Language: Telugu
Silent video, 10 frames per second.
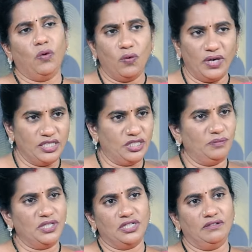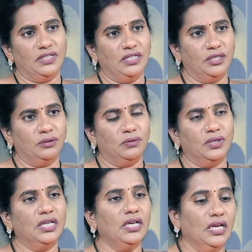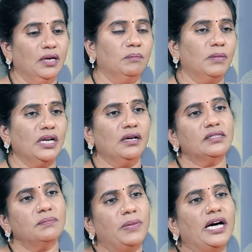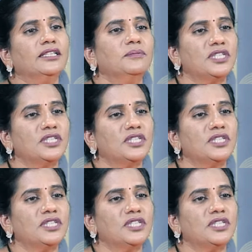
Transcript: ఓవర్ ఎస్టిమేషన్ వల్ల అనుకోండి మన పాదం